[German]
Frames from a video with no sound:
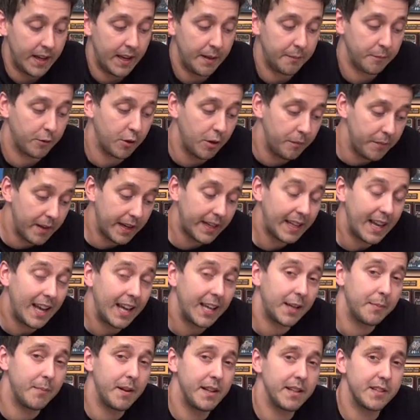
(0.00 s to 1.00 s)
Ähm, kommen wir
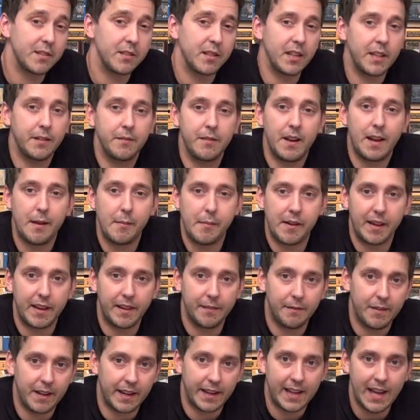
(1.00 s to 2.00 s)
gleich mal zu den Vari
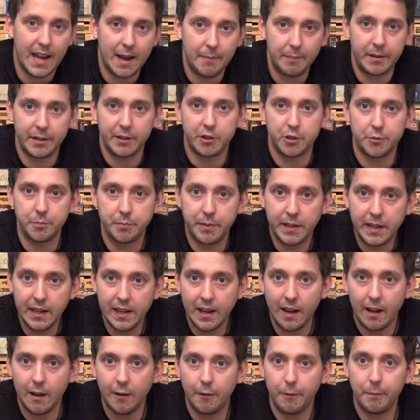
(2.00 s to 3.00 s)
variablen
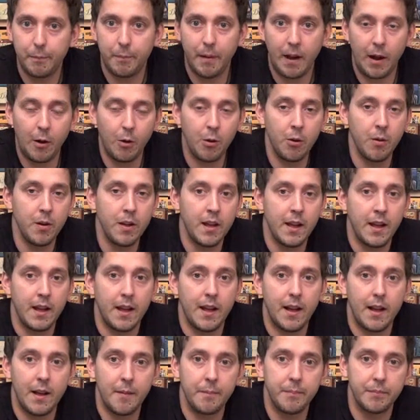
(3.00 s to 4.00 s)
Spielaufbau
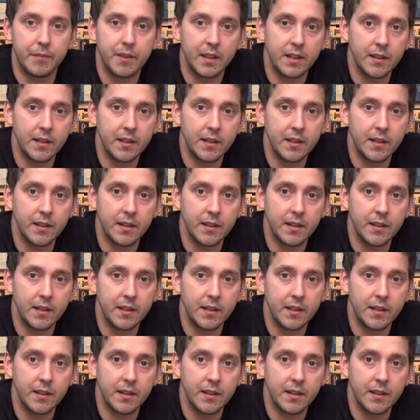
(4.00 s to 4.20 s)
ähm,